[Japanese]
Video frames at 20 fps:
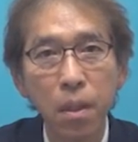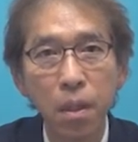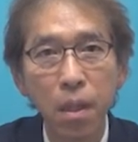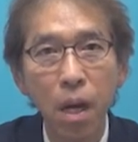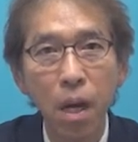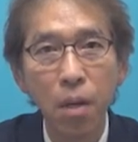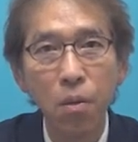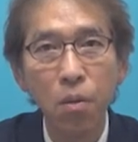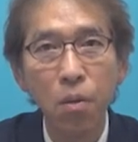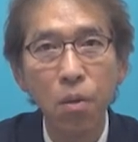
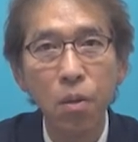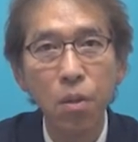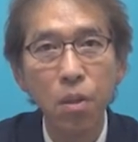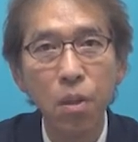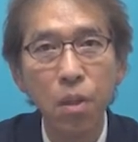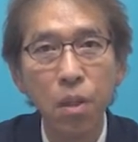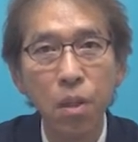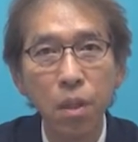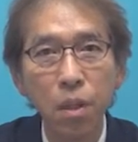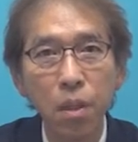括弧
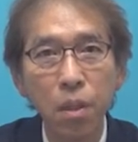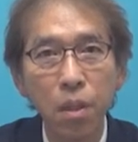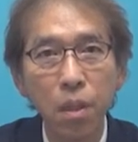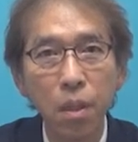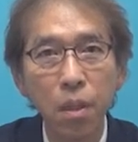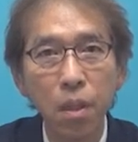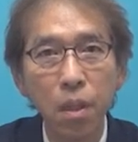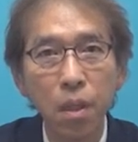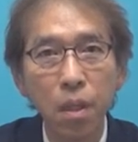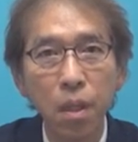1、
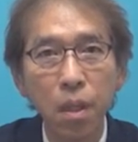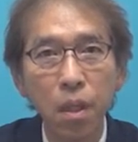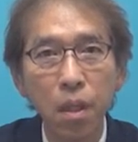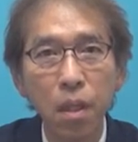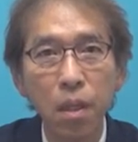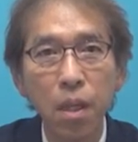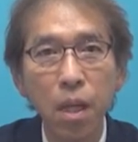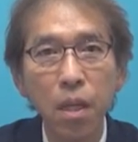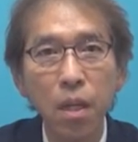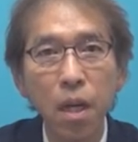
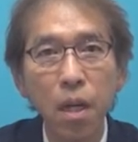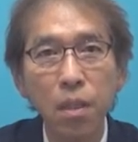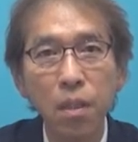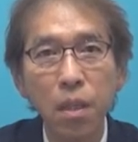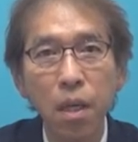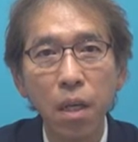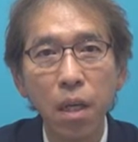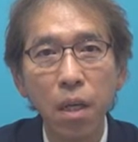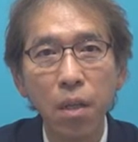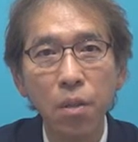左端
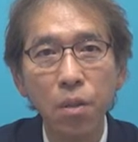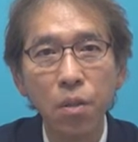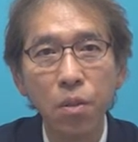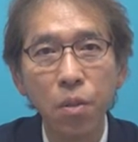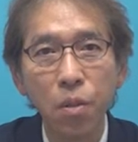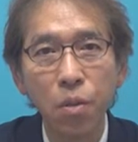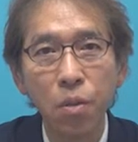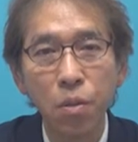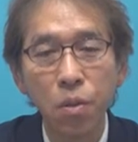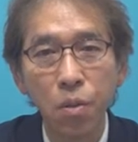から入
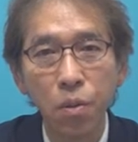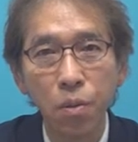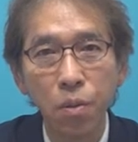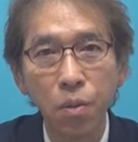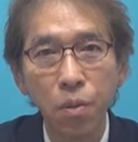力する。